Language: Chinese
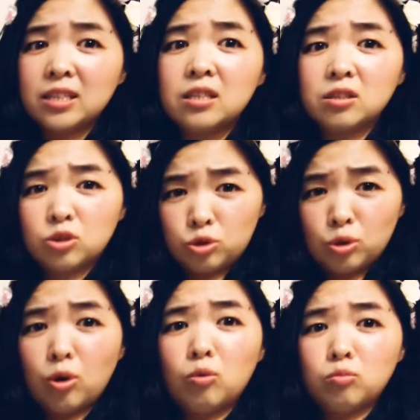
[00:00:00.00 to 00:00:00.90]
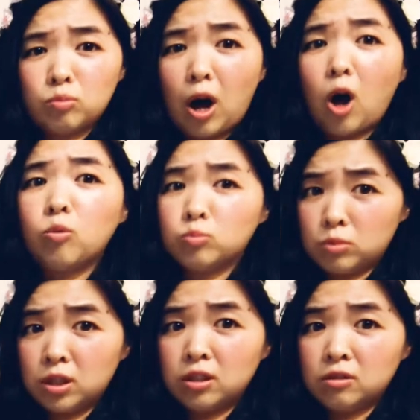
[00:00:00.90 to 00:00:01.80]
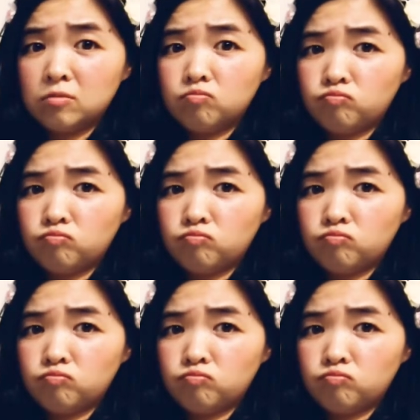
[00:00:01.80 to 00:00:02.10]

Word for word: 子丢猫咪？